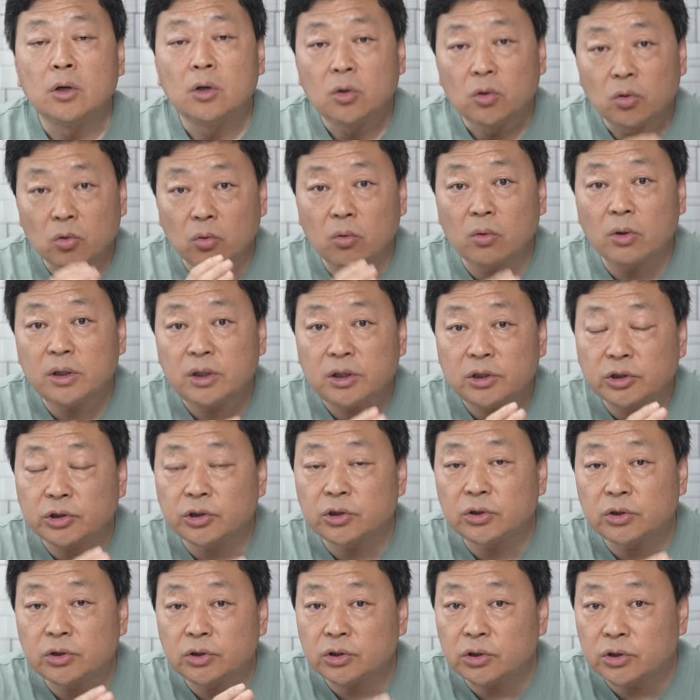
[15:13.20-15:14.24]
如果你
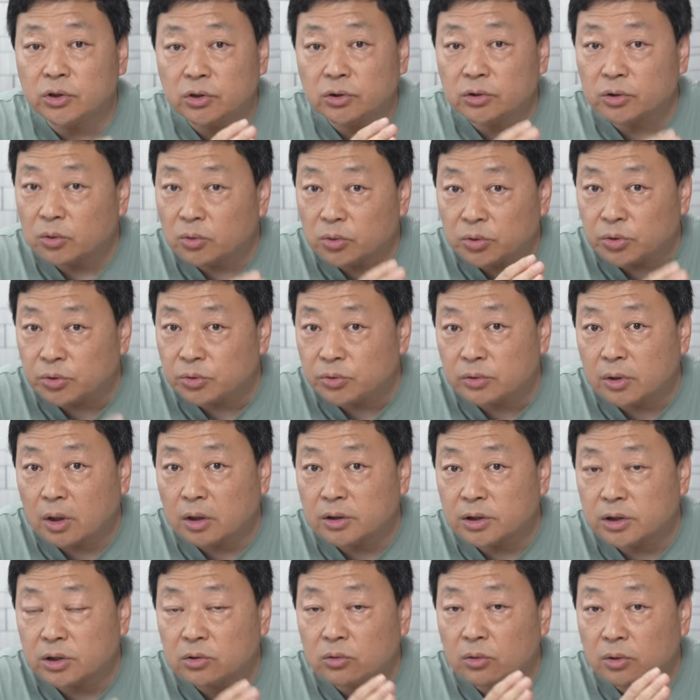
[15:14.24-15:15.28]
事事都需要
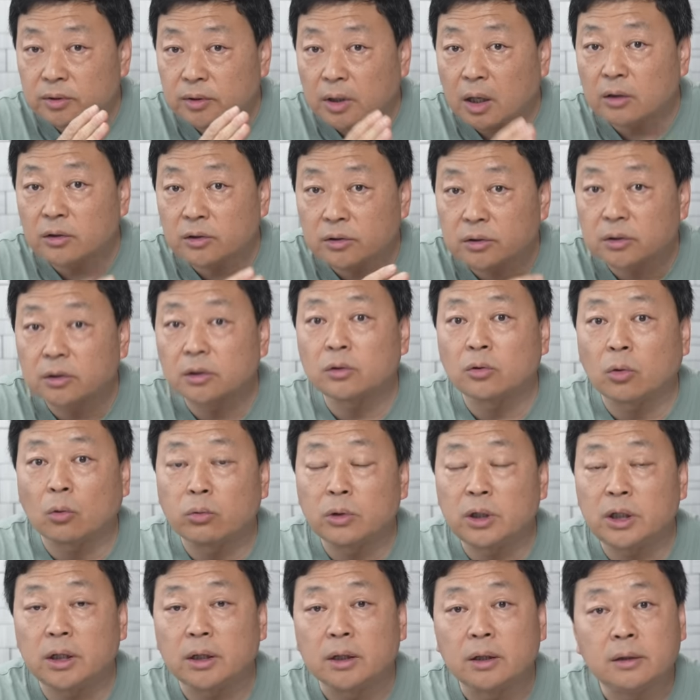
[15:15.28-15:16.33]
经过当事人的同
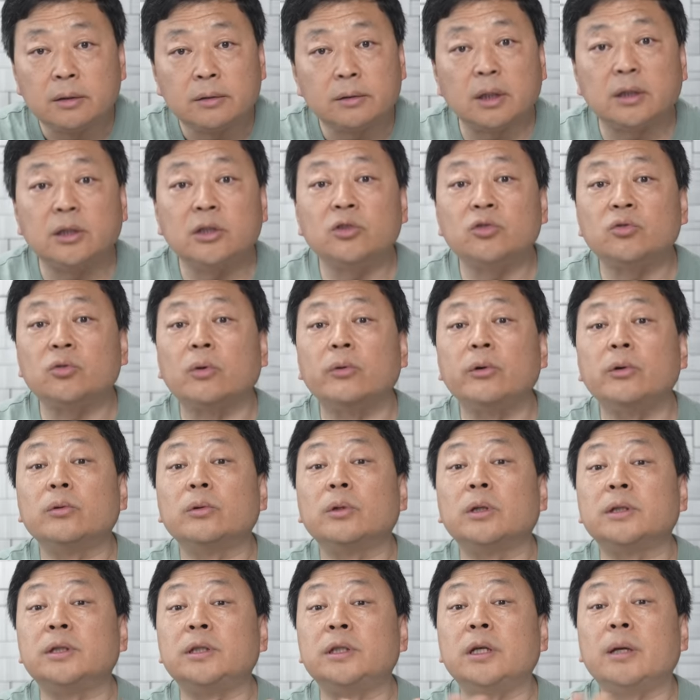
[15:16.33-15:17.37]
意，那你所有
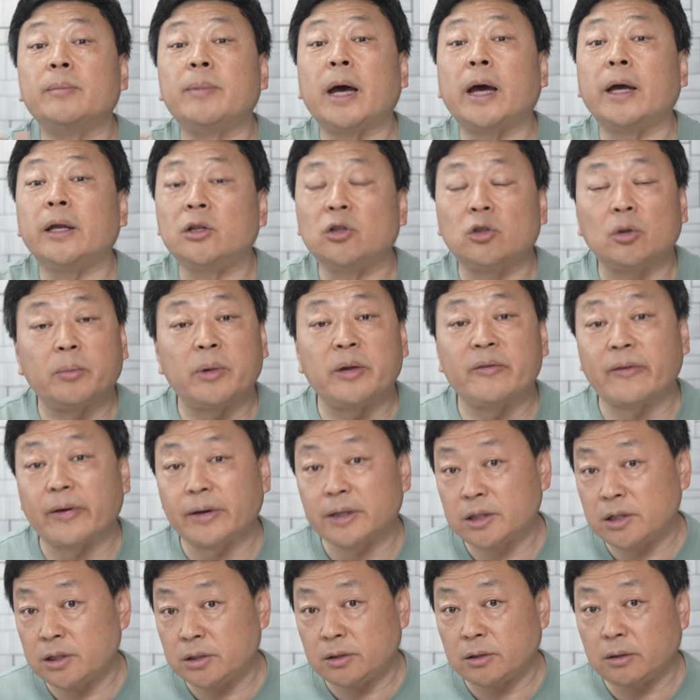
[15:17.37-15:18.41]
的街拍你都没法
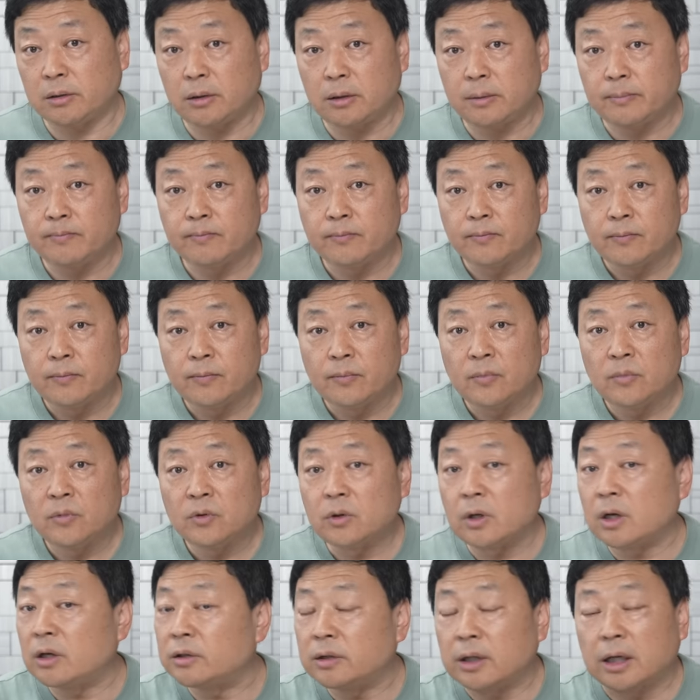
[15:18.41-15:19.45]
进行了。
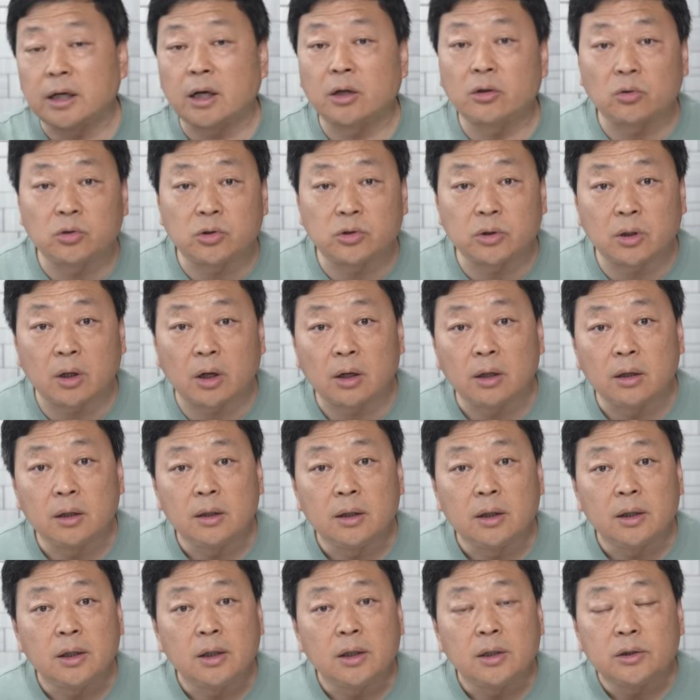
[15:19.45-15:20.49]
但是大家都知道，
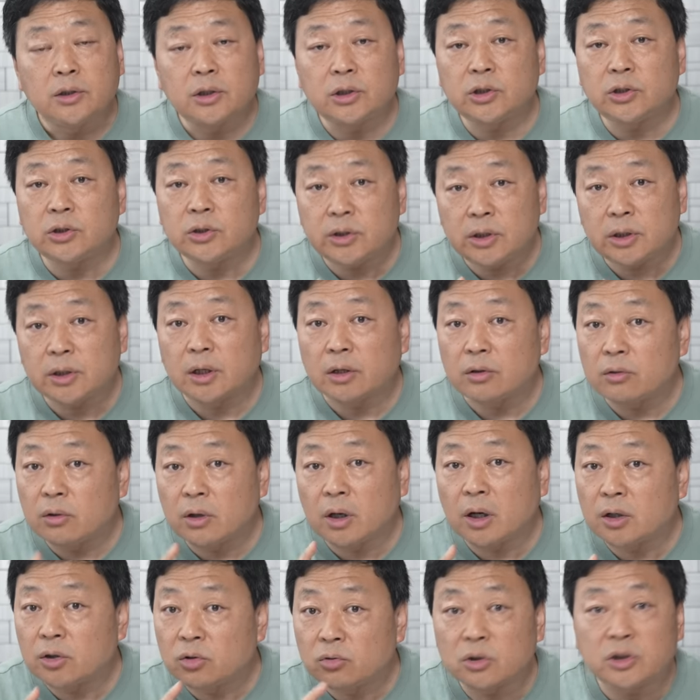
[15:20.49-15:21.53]
这世界上有
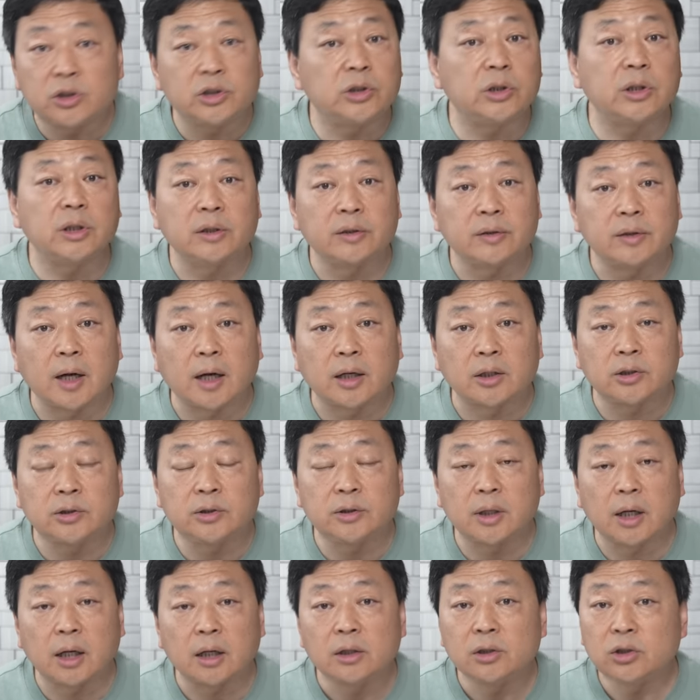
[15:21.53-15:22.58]
很多摄影大
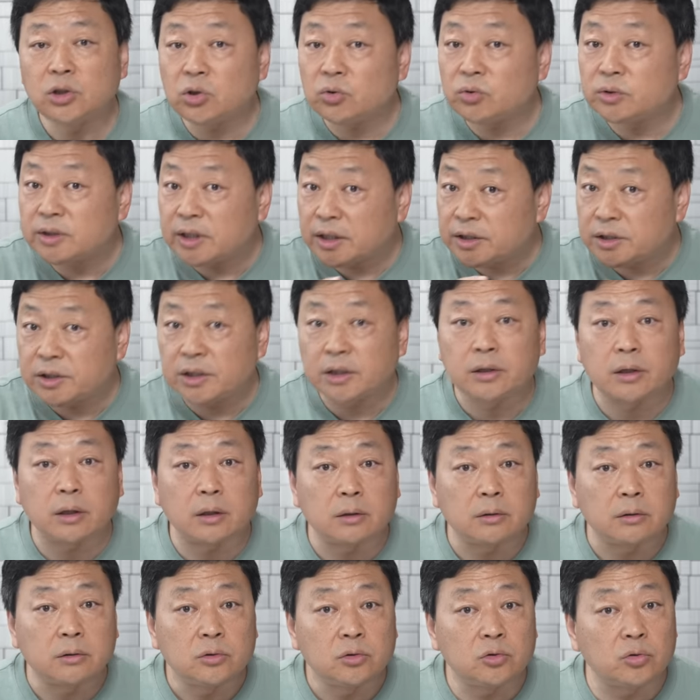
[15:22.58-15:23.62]
师啊，就是在街上
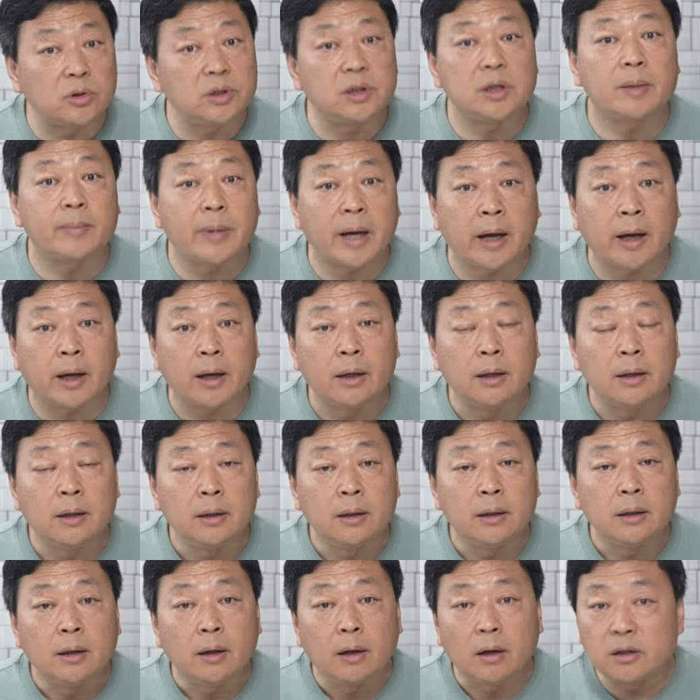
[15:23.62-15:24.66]
做街拍，
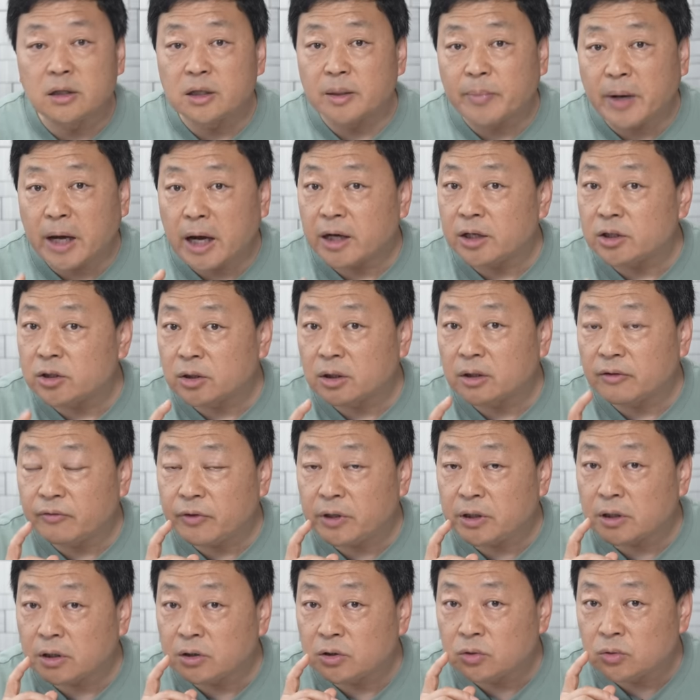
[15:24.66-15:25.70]
而且拍摄了
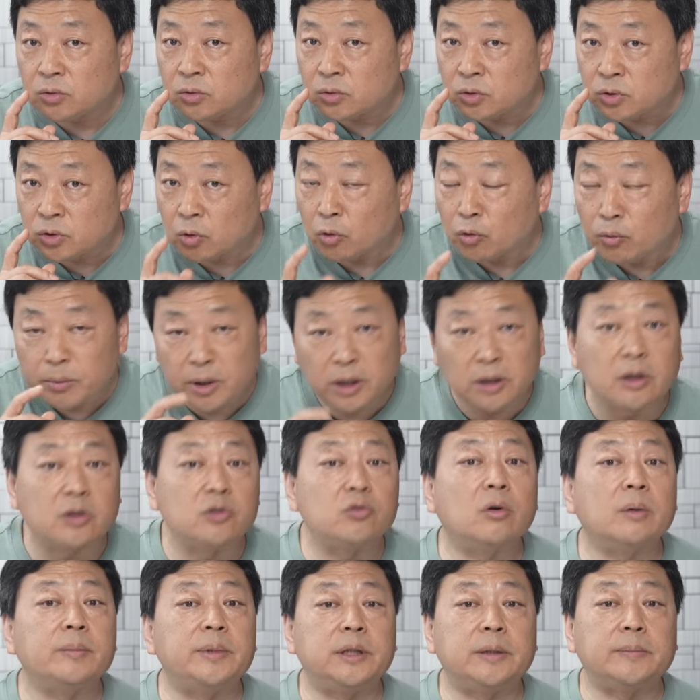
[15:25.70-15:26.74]
非常有名的
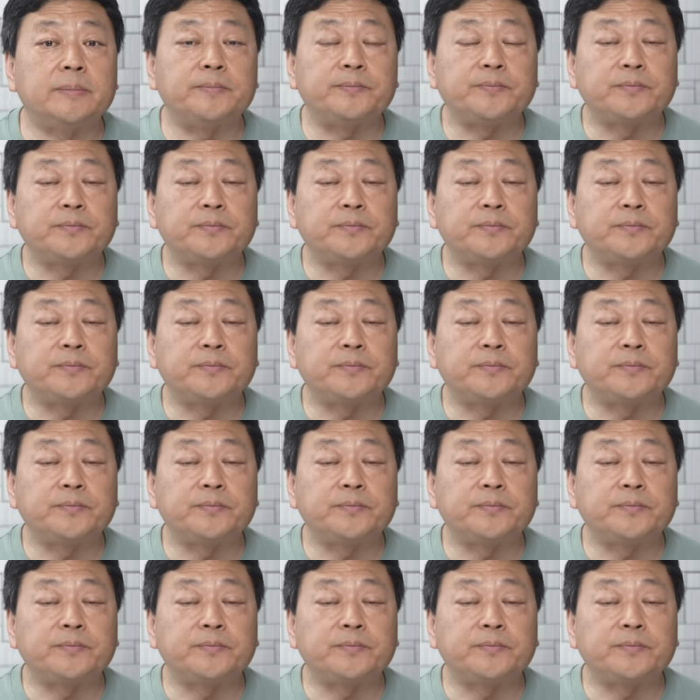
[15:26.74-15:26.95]
作品。